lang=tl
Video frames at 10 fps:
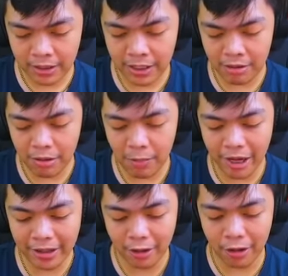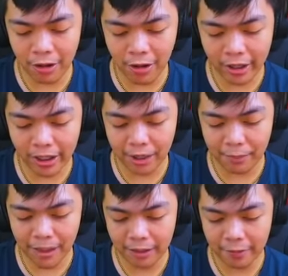Nagawa mo, idol. Okay ka lang
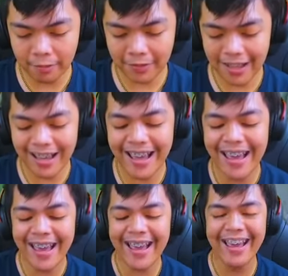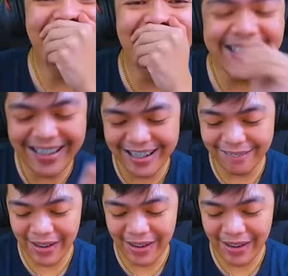ba? okay ka lang